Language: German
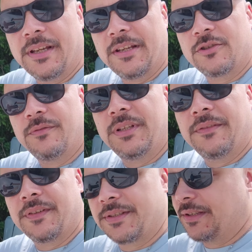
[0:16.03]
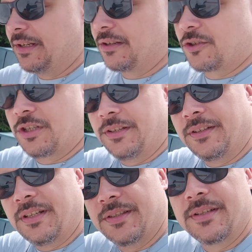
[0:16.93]
war ja schon wieder fast ein Jahr
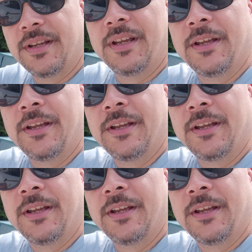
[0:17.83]
gestanden jetzt.